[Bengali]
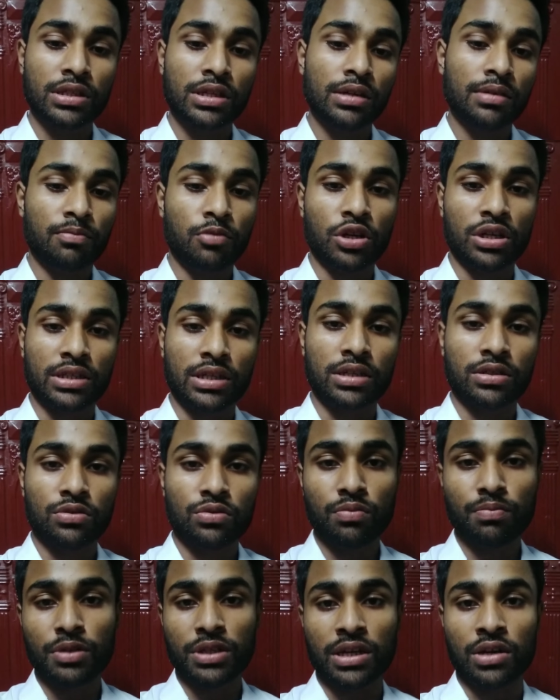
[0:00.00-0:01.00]
নিয়ে পড়াটাই
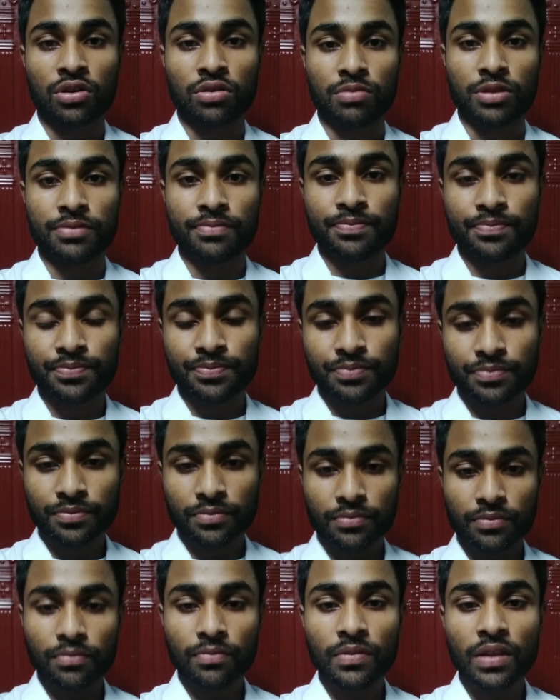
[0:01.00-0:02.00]
কিন্তু বেটার হবে
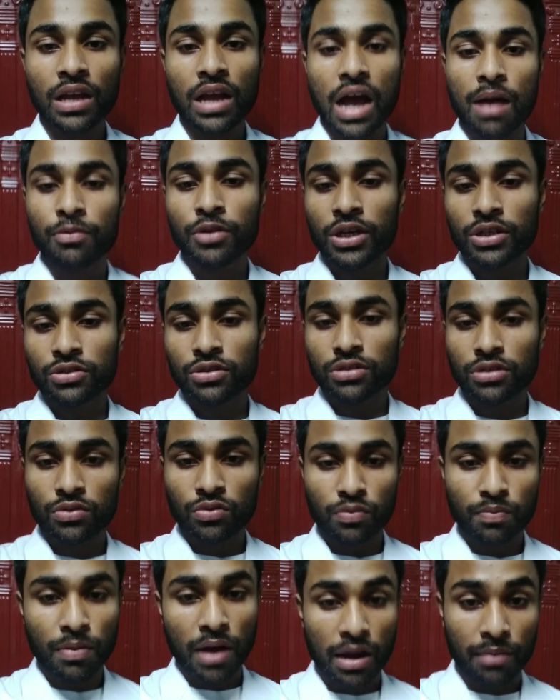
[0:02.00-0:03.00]
আমি একজন
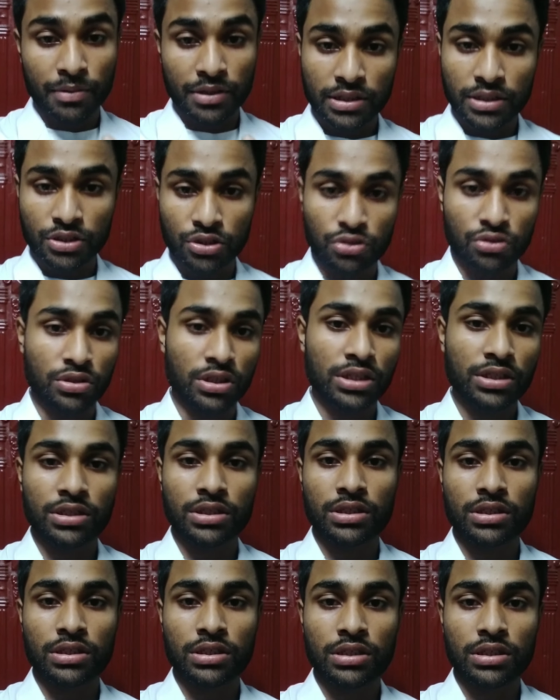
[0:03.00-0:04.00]
কিন্তু ফার্মেসির স্টুডেন্ট
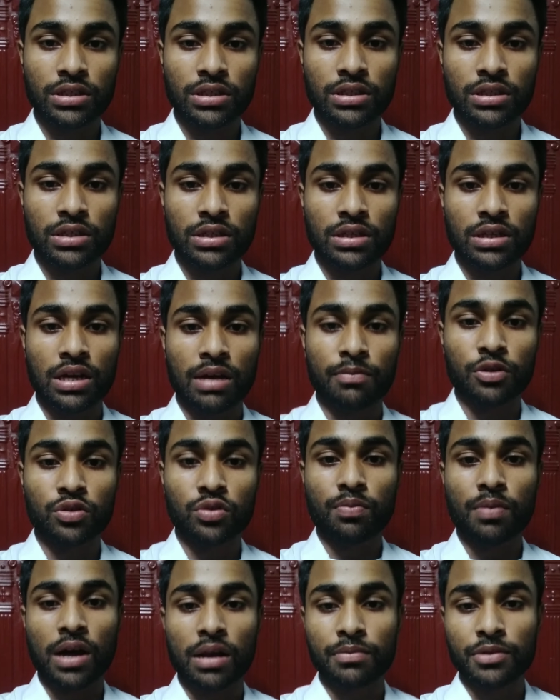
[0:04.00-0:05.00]
আমি
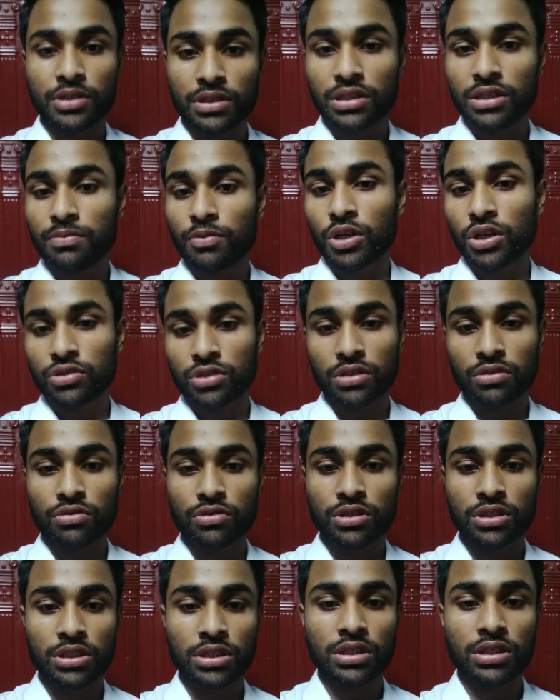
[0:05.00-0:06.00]
কিন্তু ফার্মেসি নিয়ে পড়াশোনা
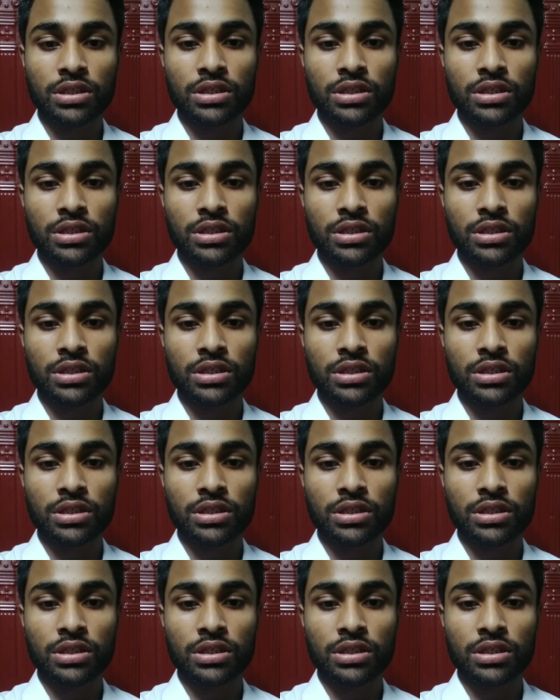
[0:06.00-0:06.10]
করছি